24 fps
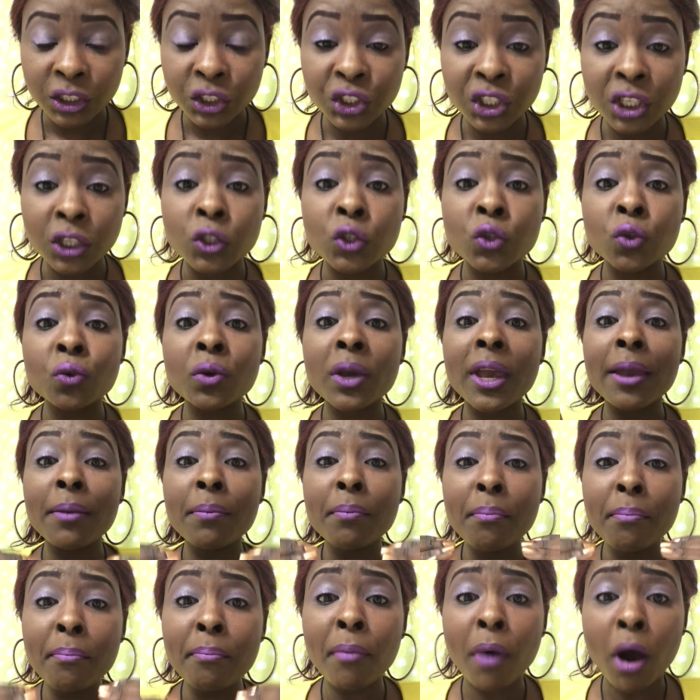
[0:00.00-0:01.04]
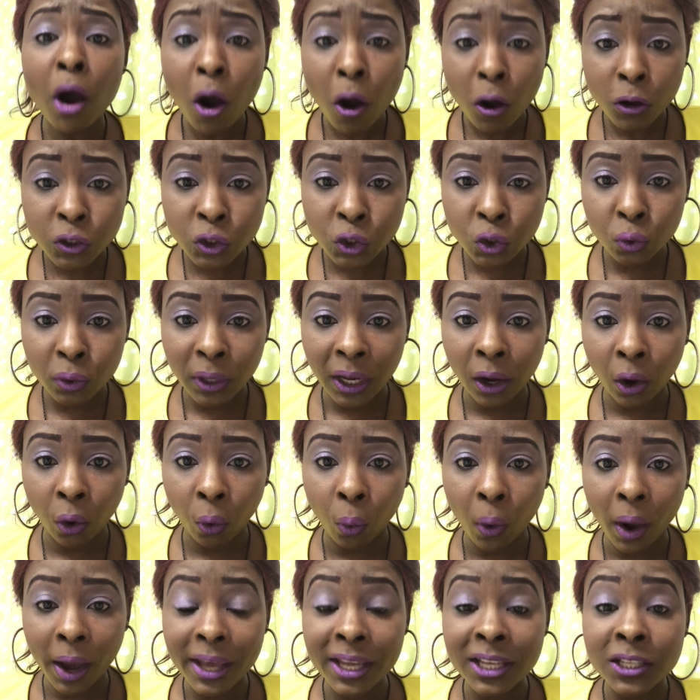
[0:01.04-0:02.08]
Jésus est mort sur la
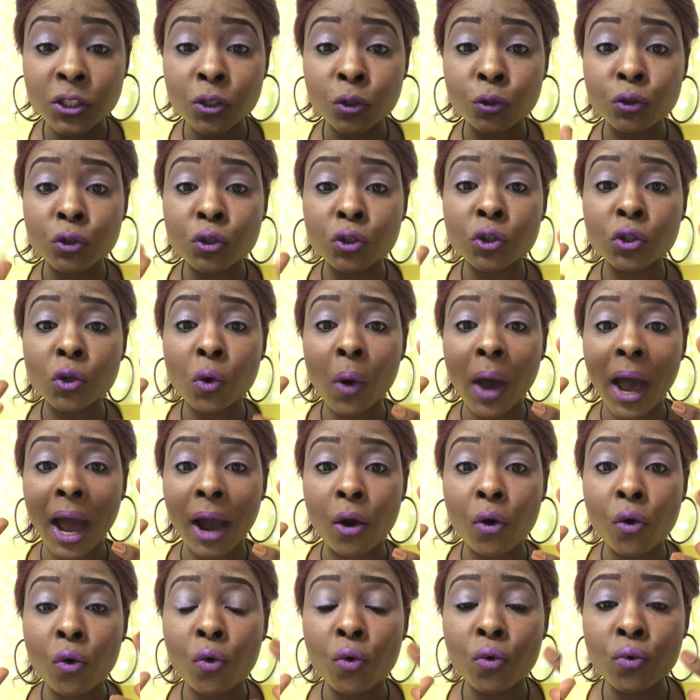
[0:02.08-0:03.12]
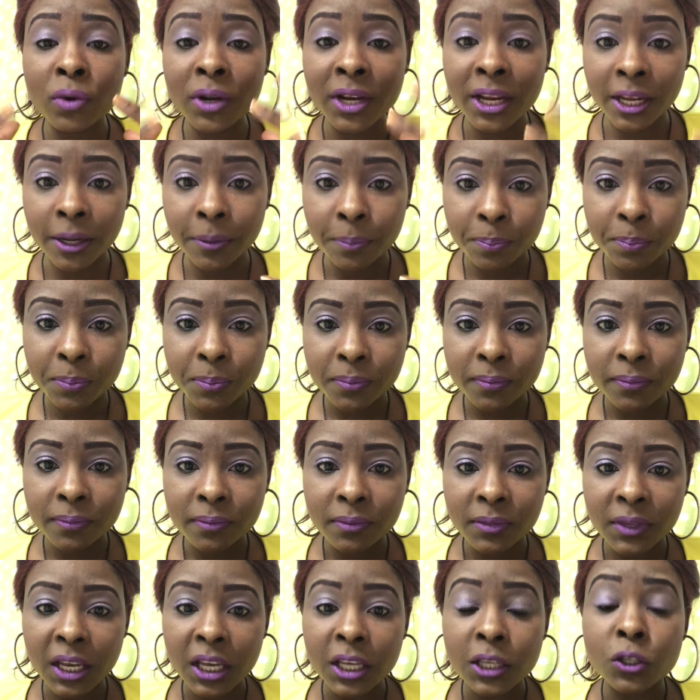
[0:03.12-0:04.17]
croix et son sang a coulé.
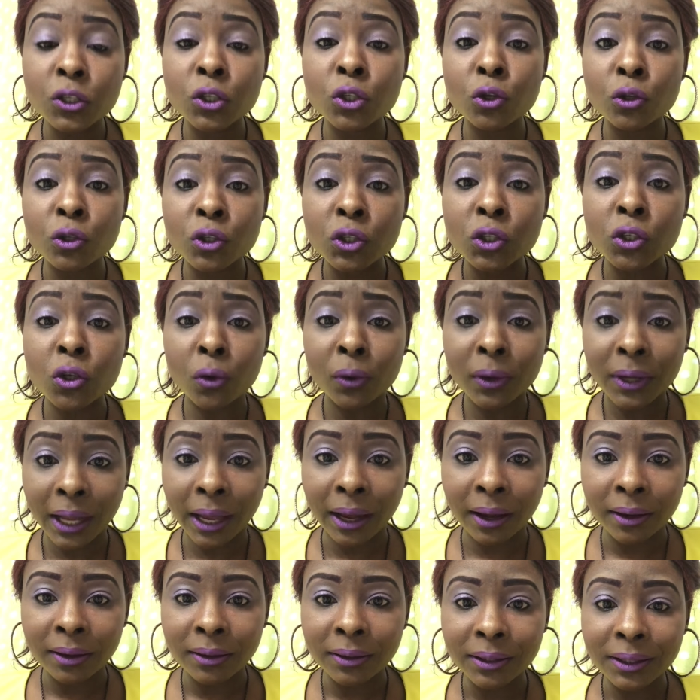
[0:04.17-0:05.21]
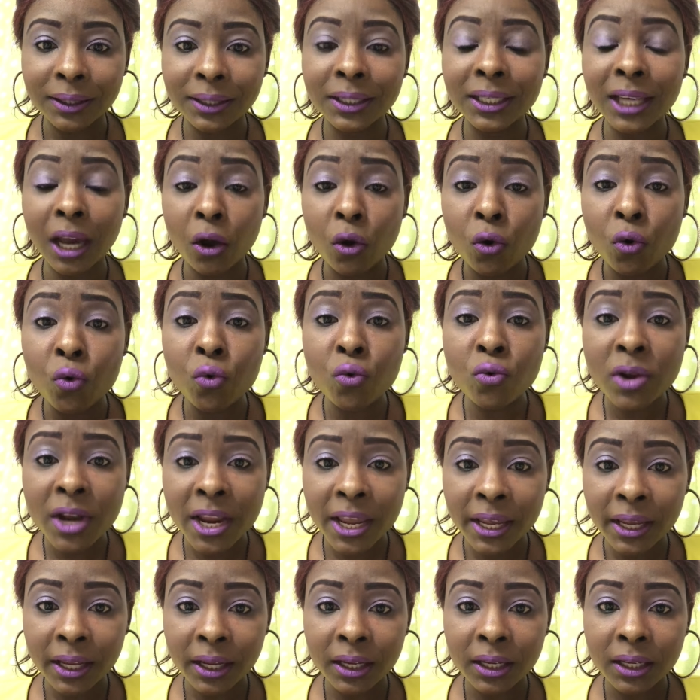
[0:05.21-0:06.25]
Ce sang-là qui a
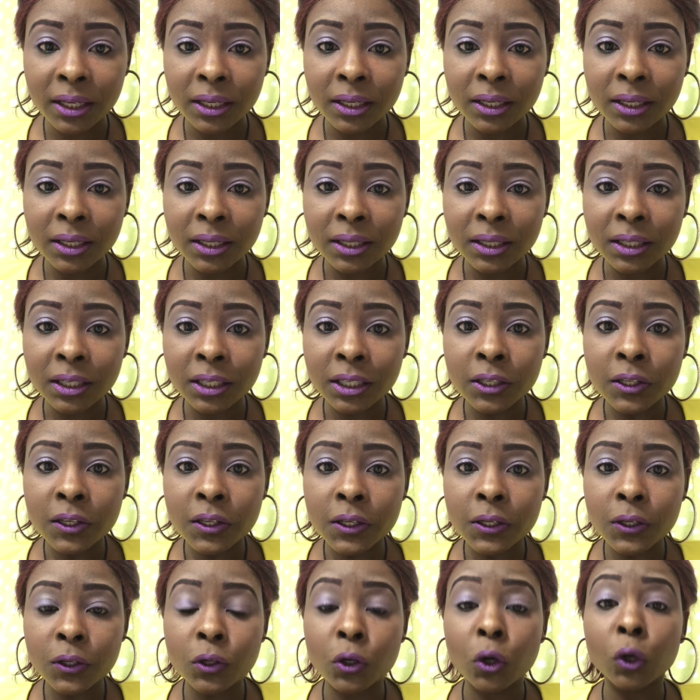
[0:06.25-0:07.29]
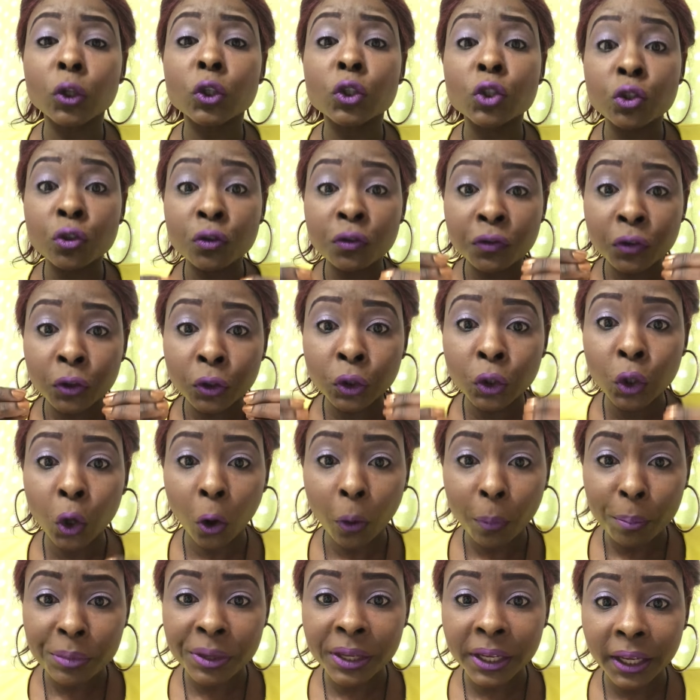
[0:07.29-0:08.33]
coulé, quand tu veux
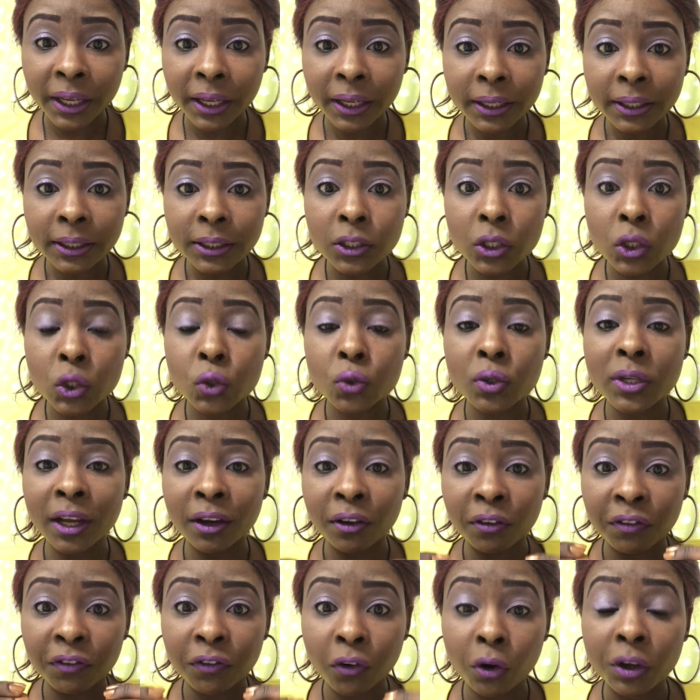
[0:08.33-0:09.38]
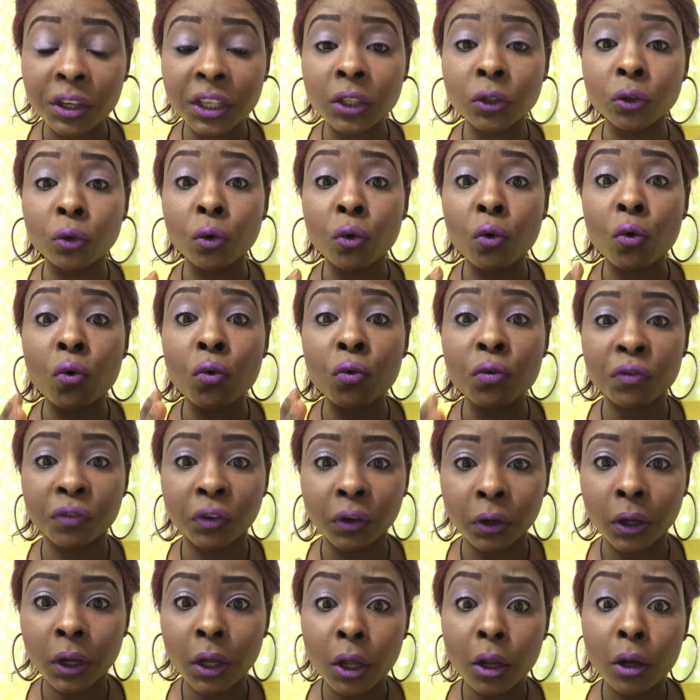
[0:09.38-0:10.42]
dormir, tu l'invoques, il te
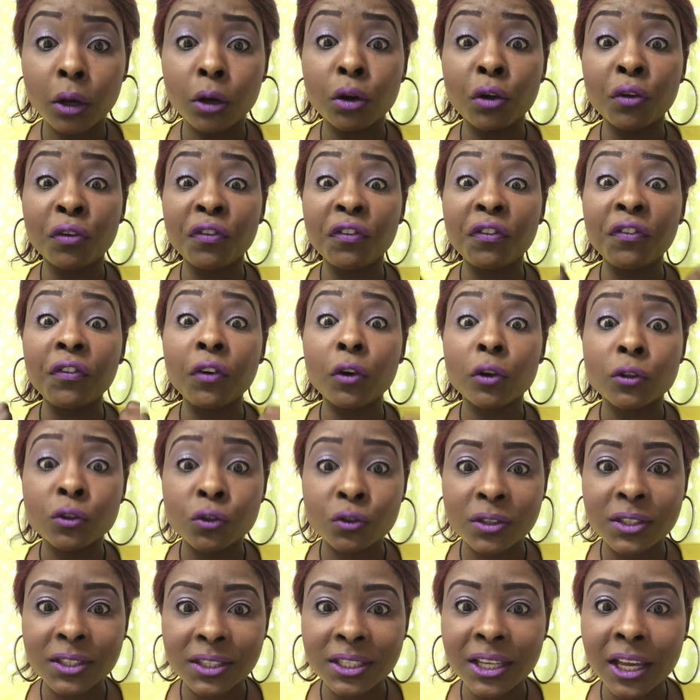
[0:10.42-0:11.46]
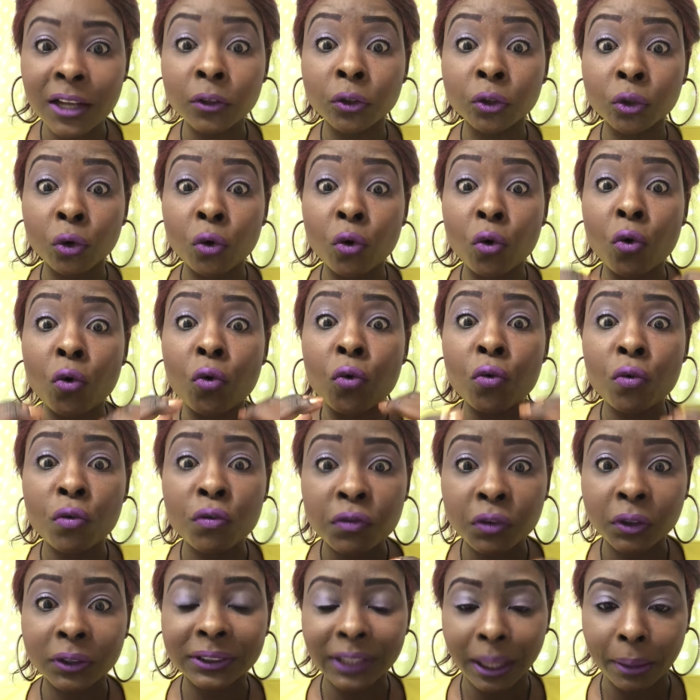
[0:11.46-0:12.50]
couvre. Le feu du ciel te
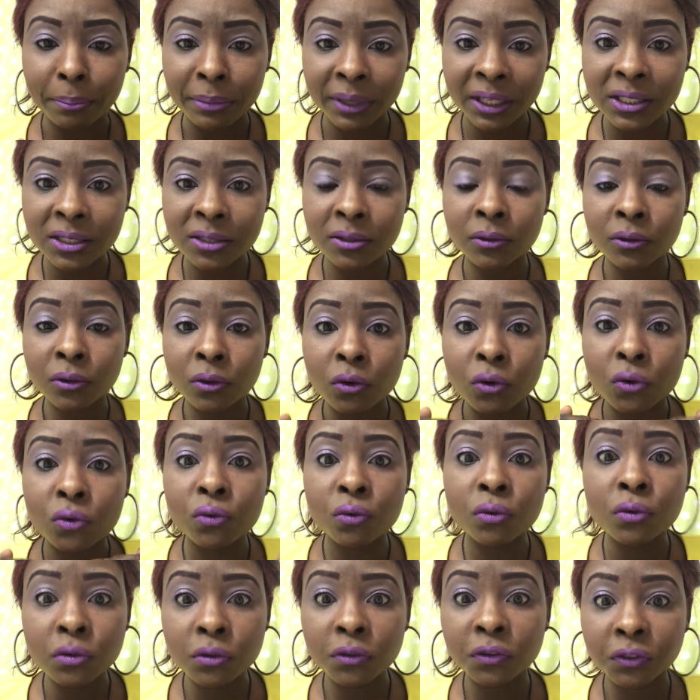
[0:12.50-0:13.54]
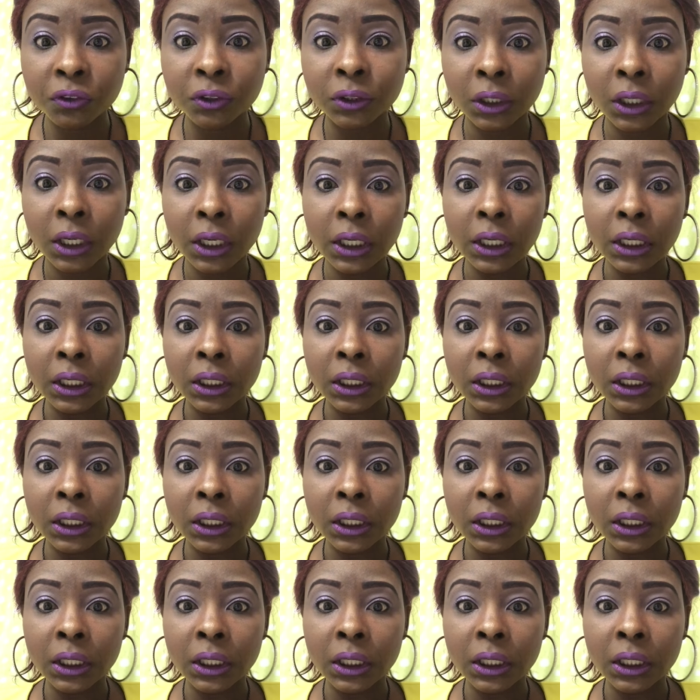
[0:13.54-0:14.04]
couvre ta maison, couvre